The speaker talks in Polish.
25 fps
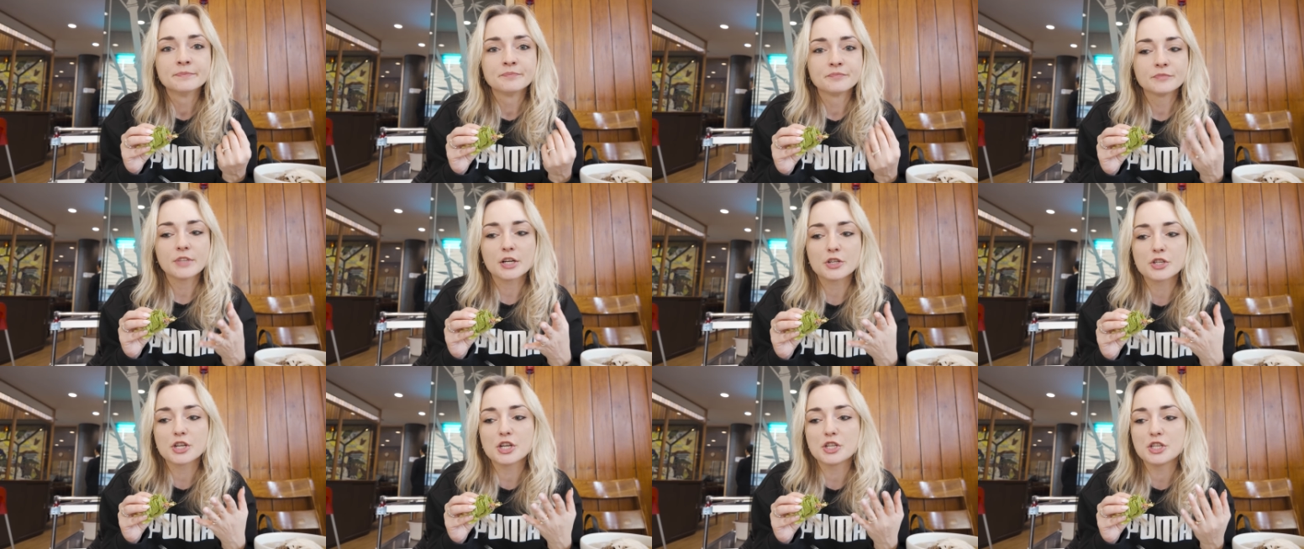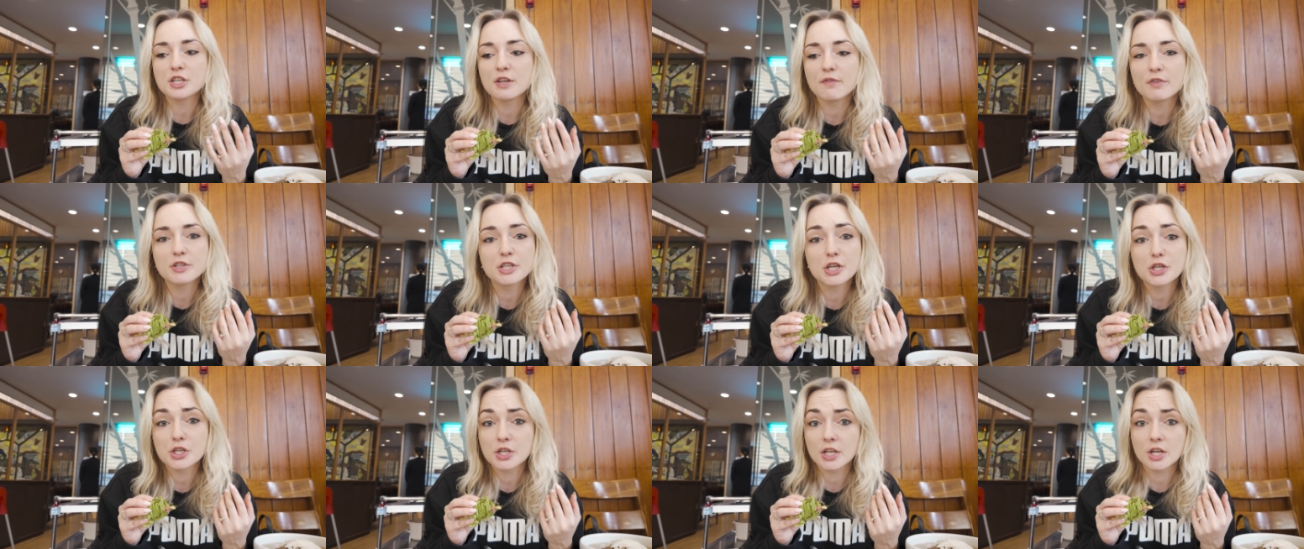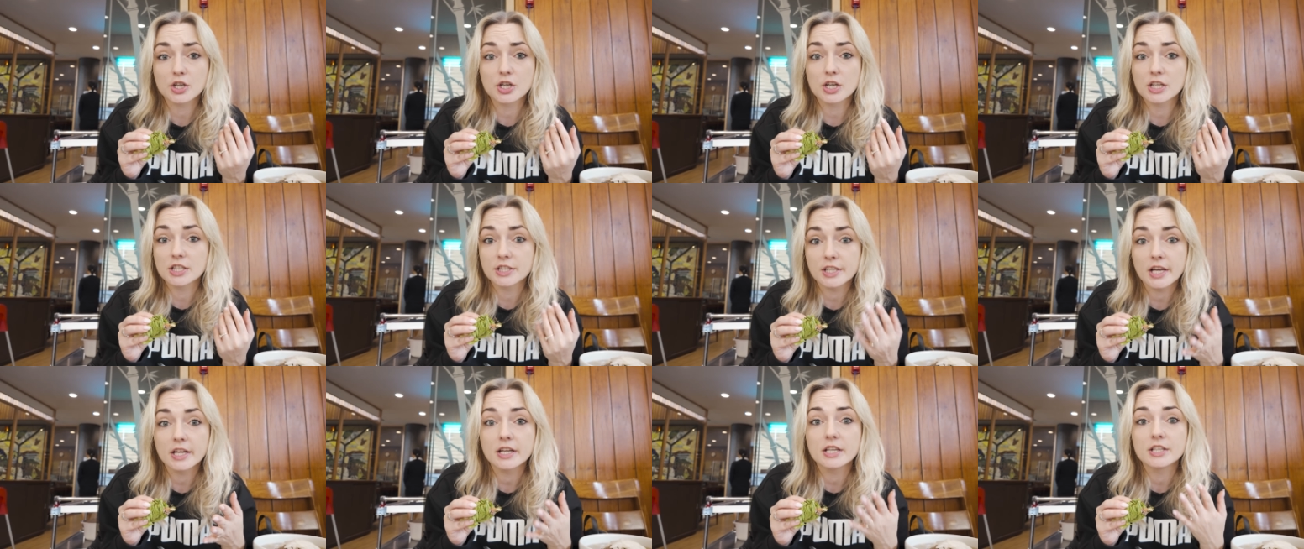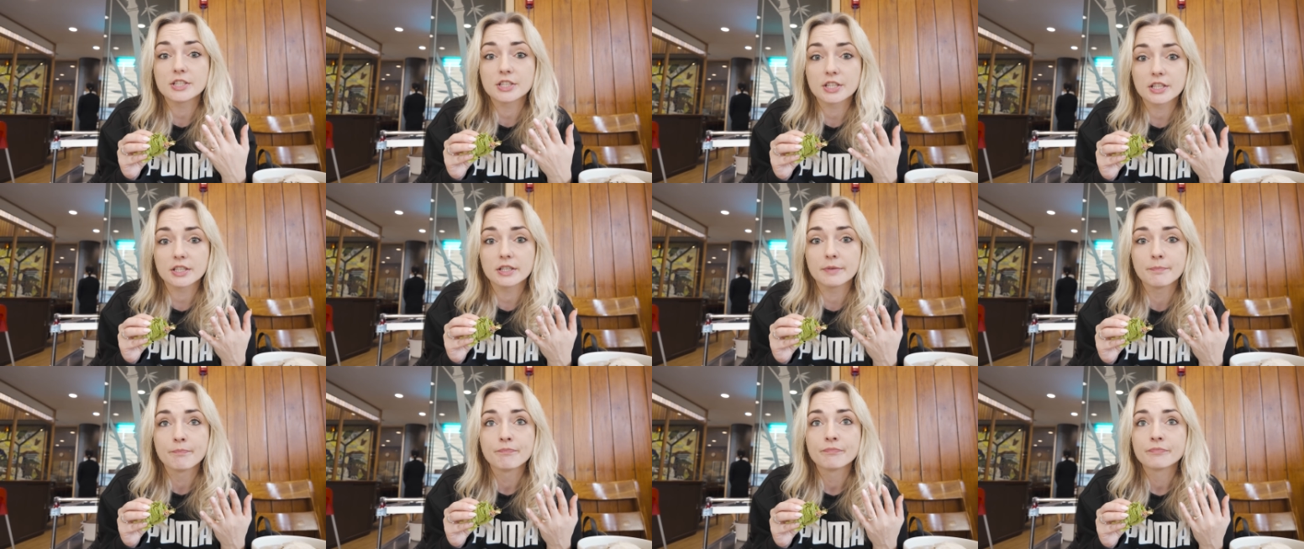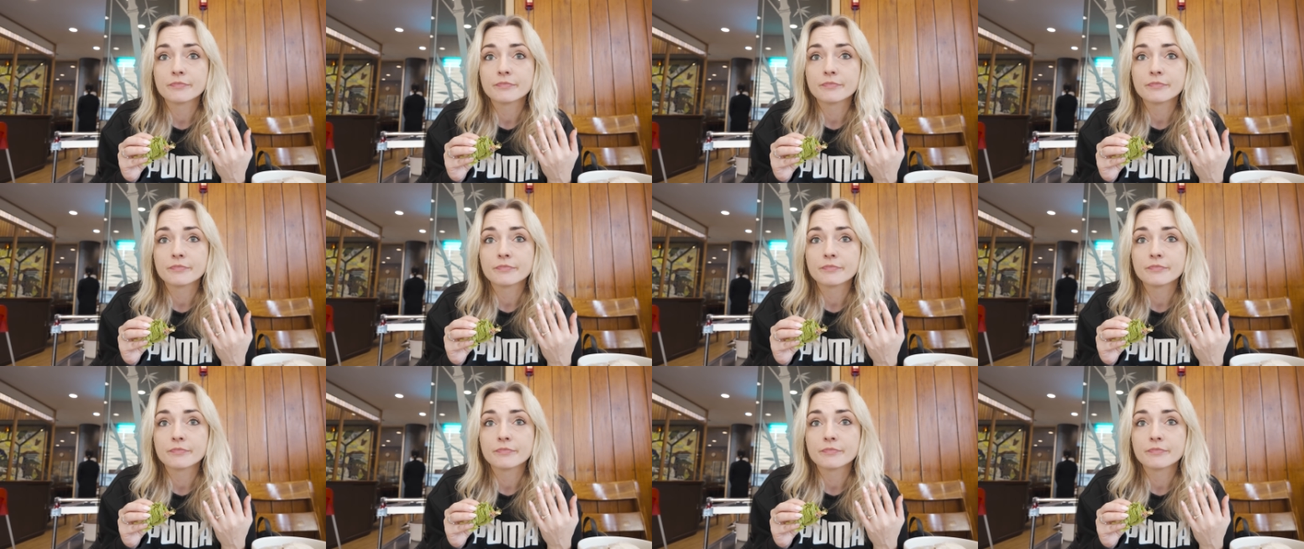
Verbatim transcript: Także jeśli nie widzieliście naszej serii z... Tak, i w